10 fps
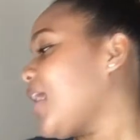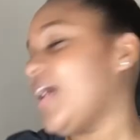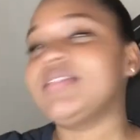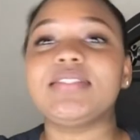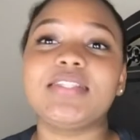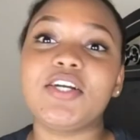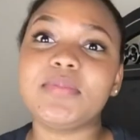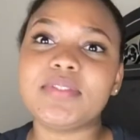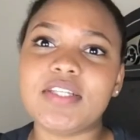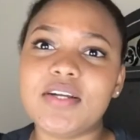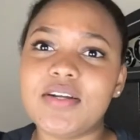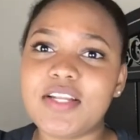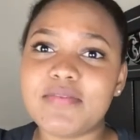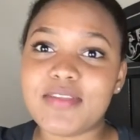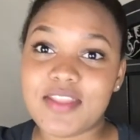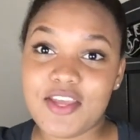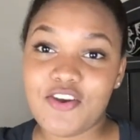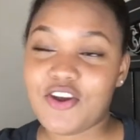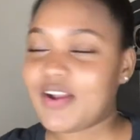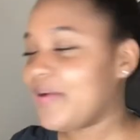Antes de comenzar con el video,
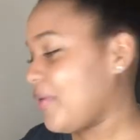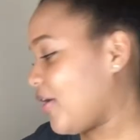ahora que me